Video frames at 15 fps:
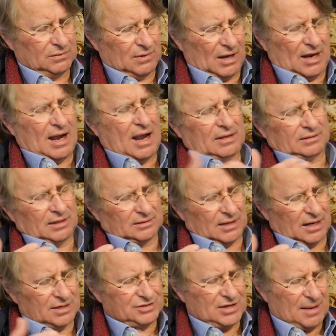Der Rat hat
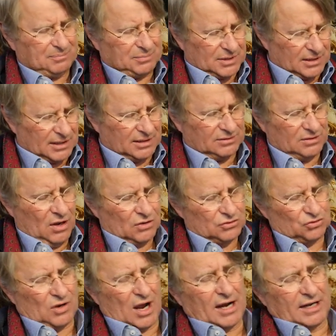alles abgenickt.
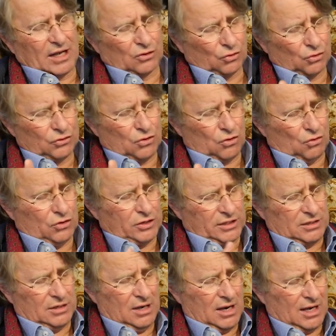Sogar der grüne
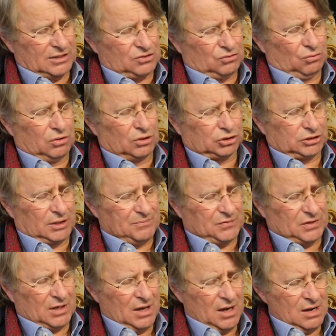Rudi hat
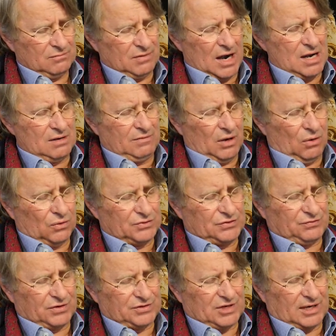zugestimmt, weil wir uns
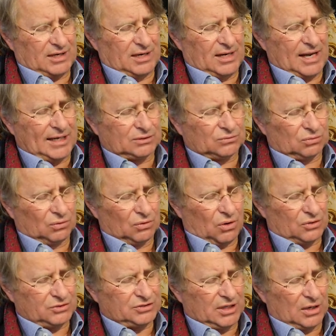für seine
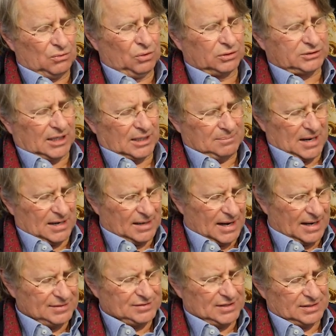Elektroloks der Ruhrtalbahn
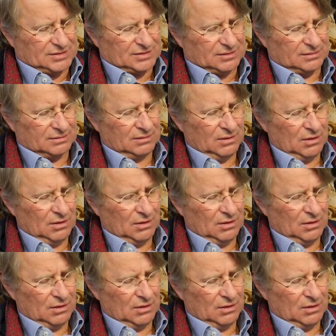einsetzen.